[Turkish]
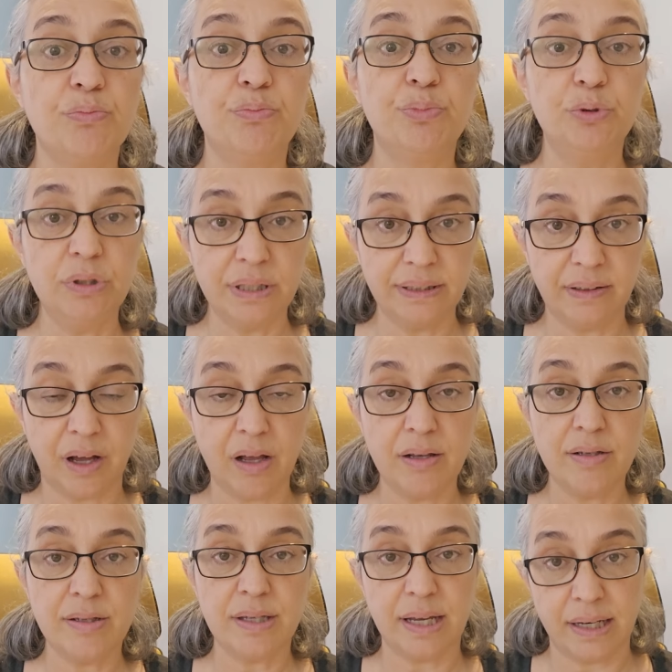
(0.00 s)
Burada
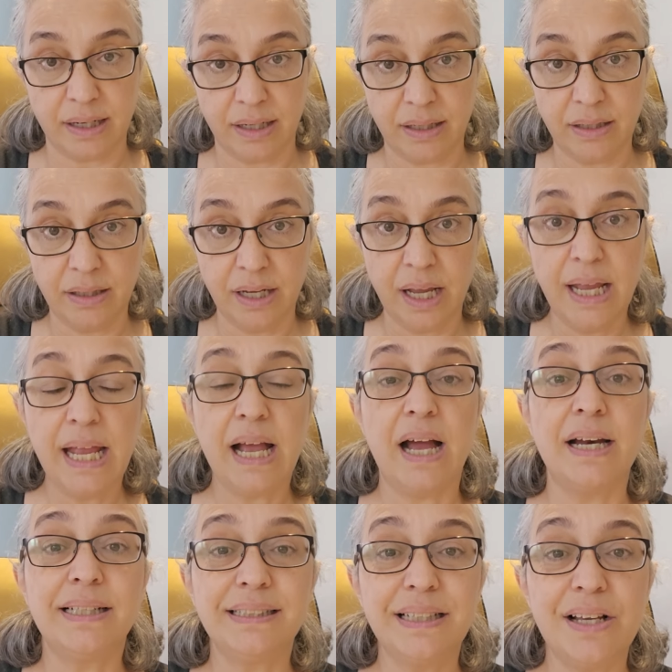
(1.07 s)
senin
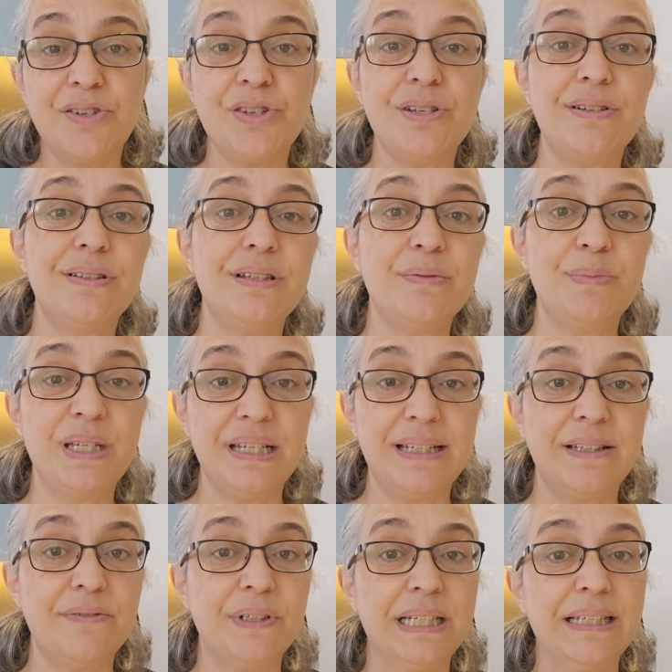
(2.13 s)
arkadaşlarınla
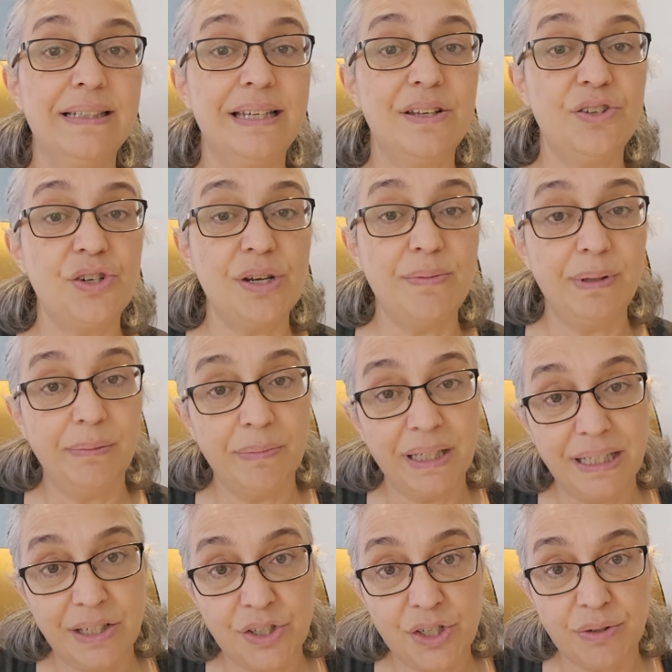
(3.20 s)
birlikte vakit geçirebilmen
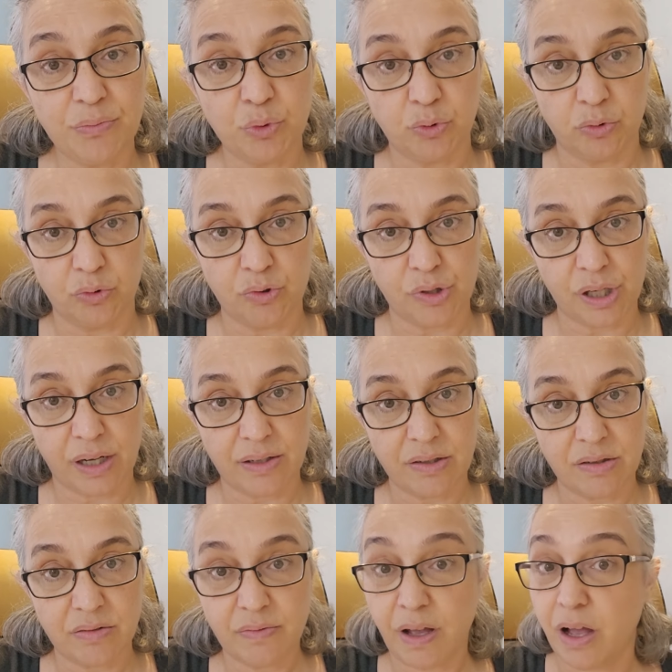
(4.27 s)
için
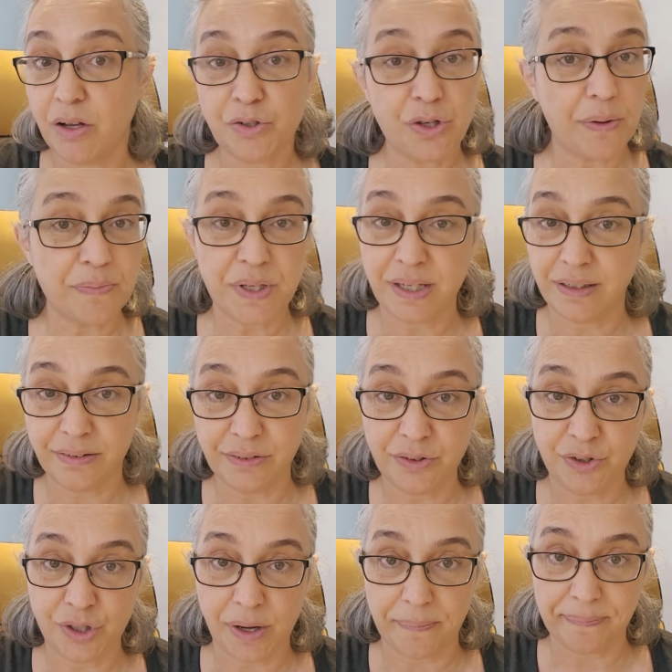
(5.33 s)
bulunacaksın. Akşam seni
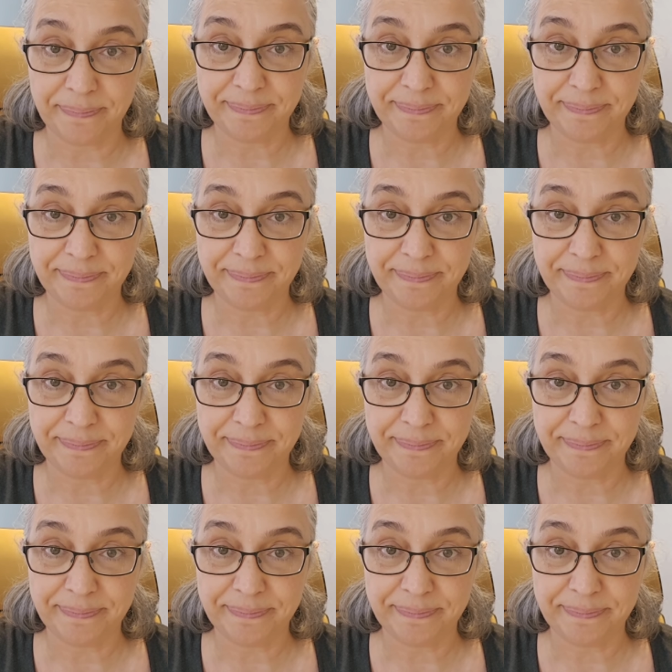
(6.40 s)
alacağım.